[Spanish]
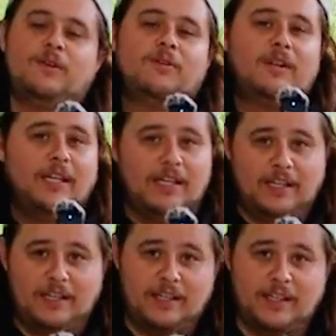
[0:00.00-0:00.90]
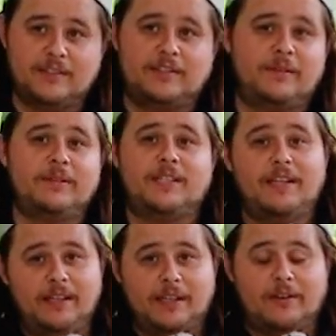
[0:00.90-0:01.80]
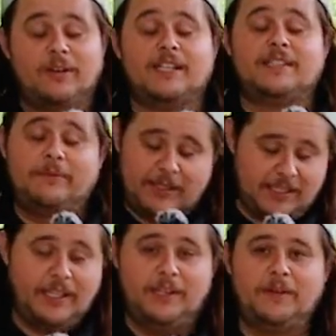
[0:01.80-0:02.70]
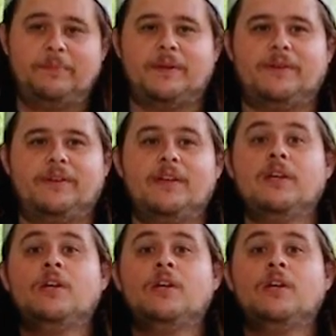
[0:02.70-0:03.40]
con la, con la cerveza indio, perdón,